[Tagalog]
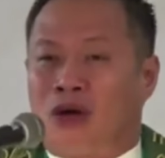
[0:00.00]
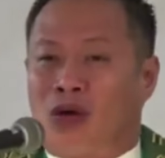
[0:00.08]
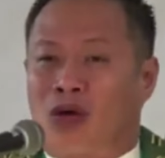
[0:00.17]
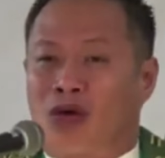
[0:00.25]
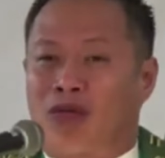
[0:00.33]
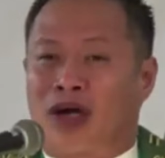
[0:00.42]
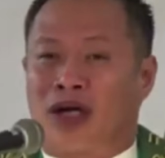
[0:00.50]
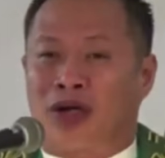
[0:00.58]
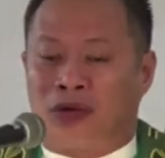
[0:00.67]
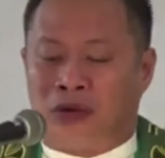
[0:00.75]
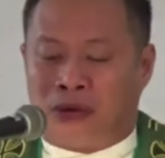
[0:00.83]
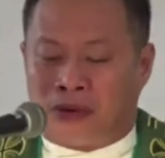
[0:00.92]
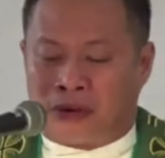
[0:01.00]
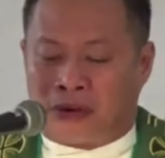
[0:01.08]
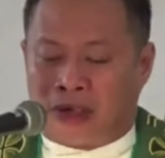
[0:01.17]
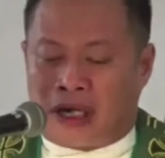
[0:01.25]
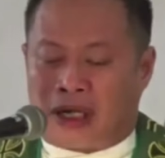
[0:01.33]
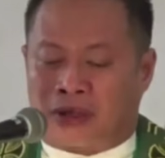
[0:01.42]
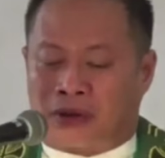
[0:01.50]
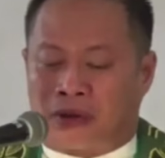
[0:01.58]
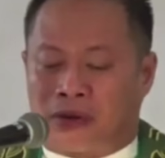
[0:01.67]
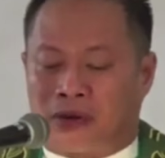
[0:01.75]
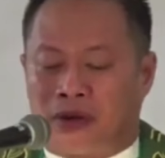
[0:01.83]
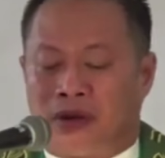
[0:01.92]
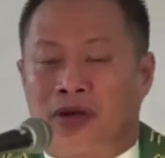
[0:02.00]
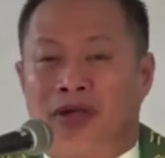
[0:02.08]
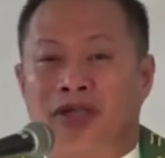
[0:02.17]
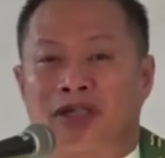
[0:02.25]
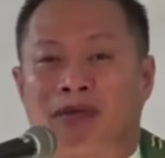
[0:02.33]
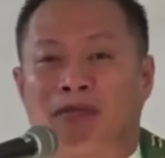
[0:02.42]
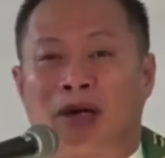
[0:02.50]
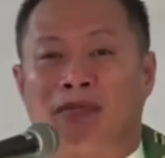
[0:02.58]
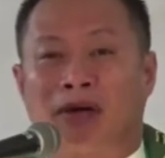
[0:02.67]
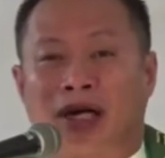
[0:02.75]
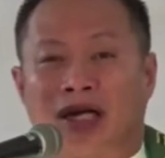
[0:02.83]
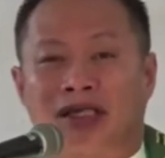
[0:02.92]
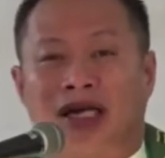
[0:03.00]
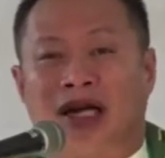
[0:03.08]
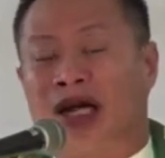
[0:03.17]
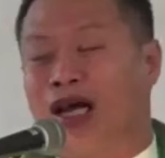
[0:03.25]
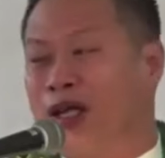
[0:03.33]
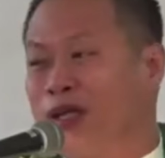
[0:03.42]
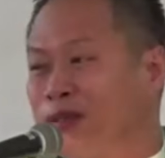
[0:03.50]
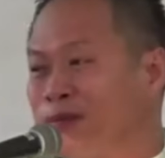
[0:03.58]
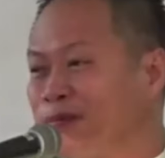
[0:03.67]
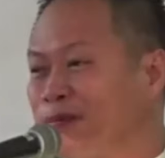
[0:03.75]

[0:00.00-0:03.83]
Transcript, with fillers: or magduot nato sa pagpakasala.